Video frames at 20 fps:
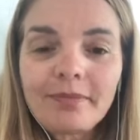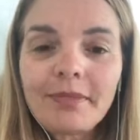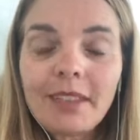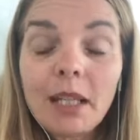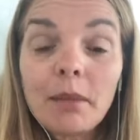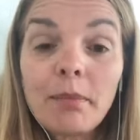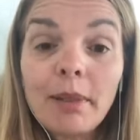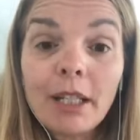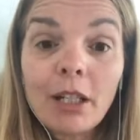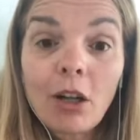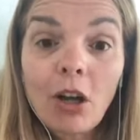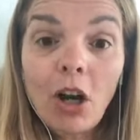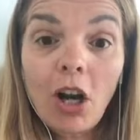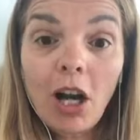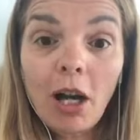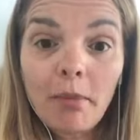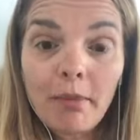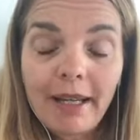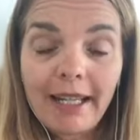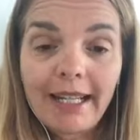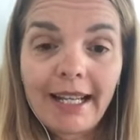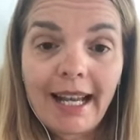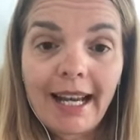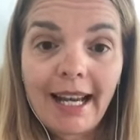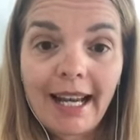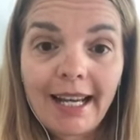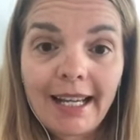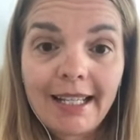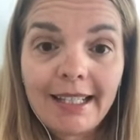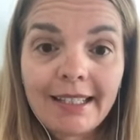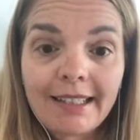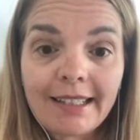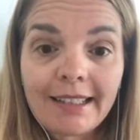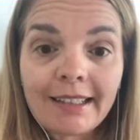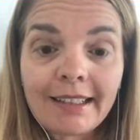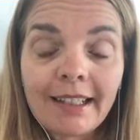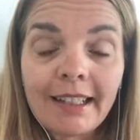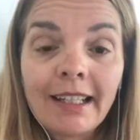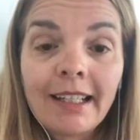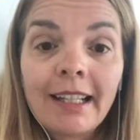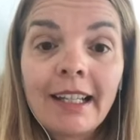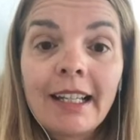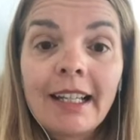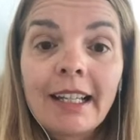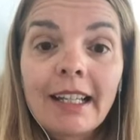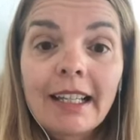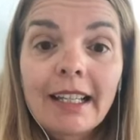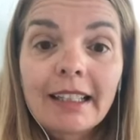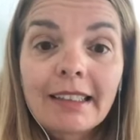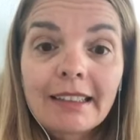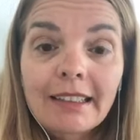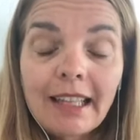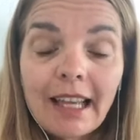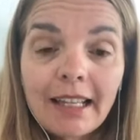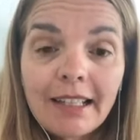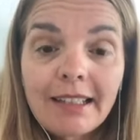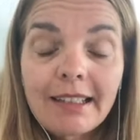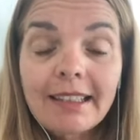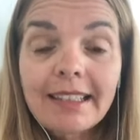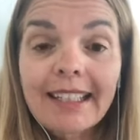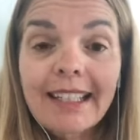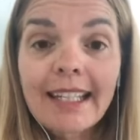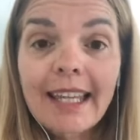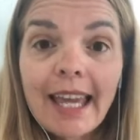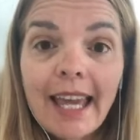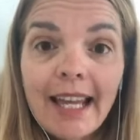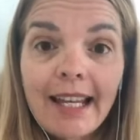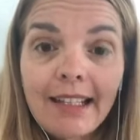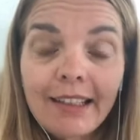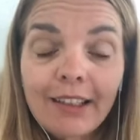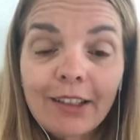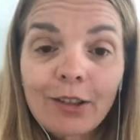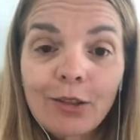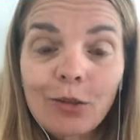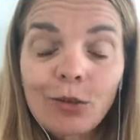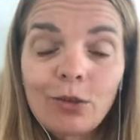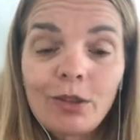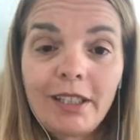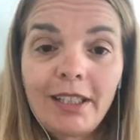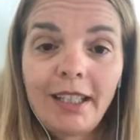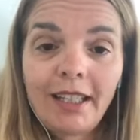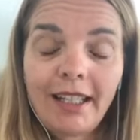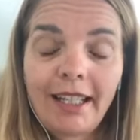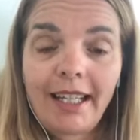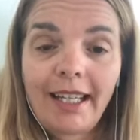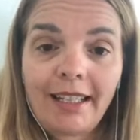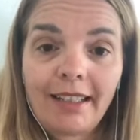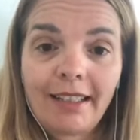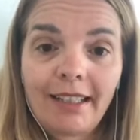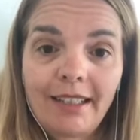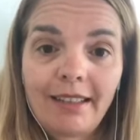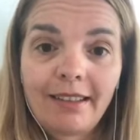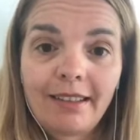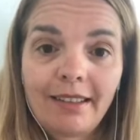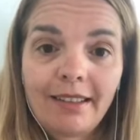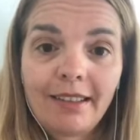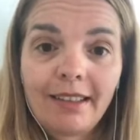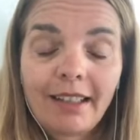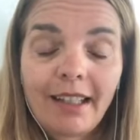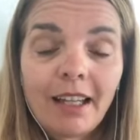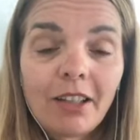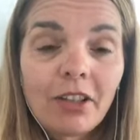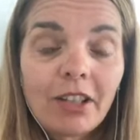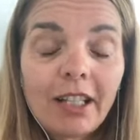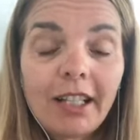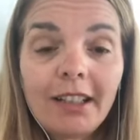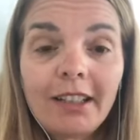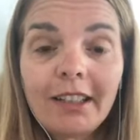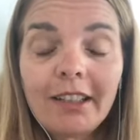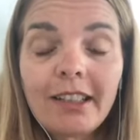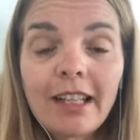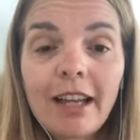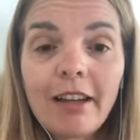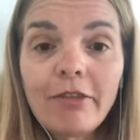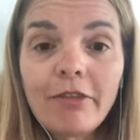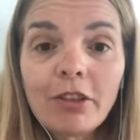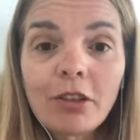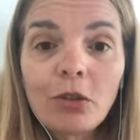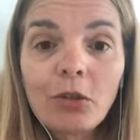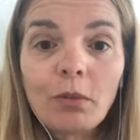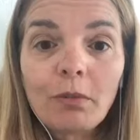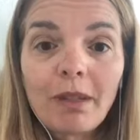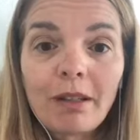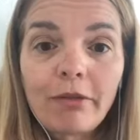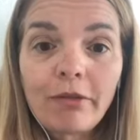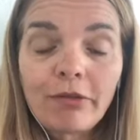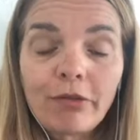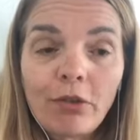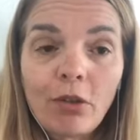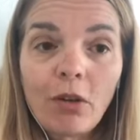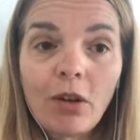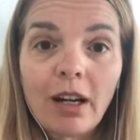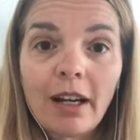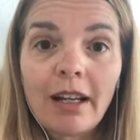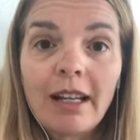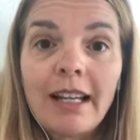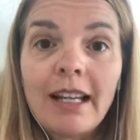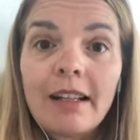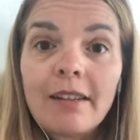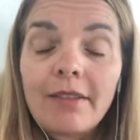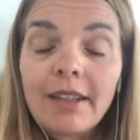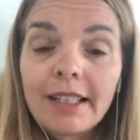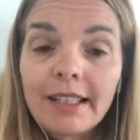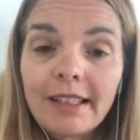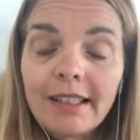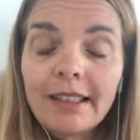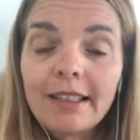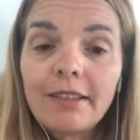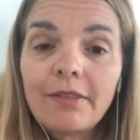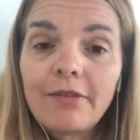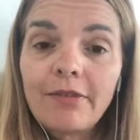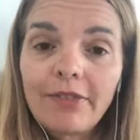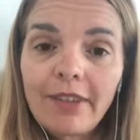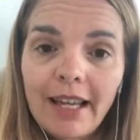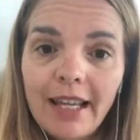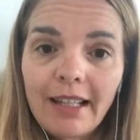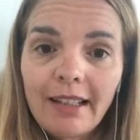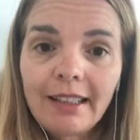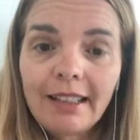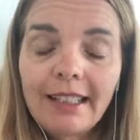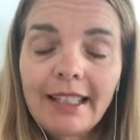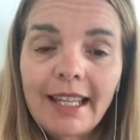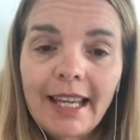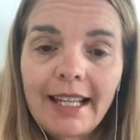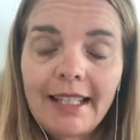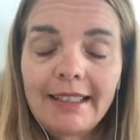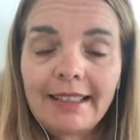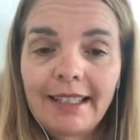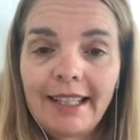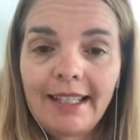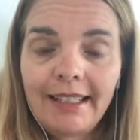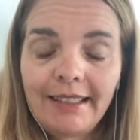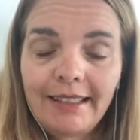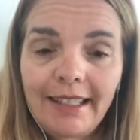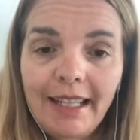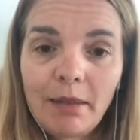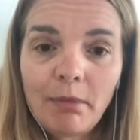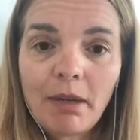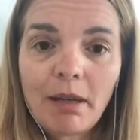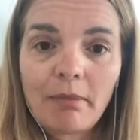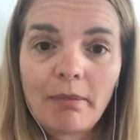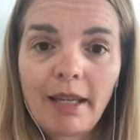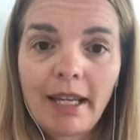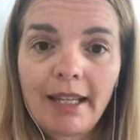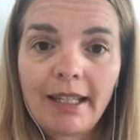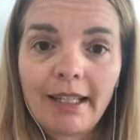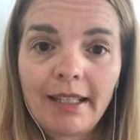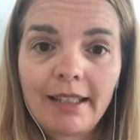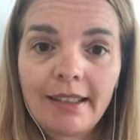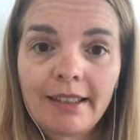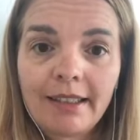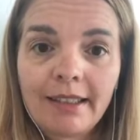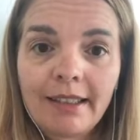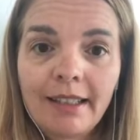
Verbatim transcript: bekommen hast, dass Geld zu dir regnet? Ja, stell dir das einfach nur mal vor. Was ist, wenn Geld kein Thema mehr ist?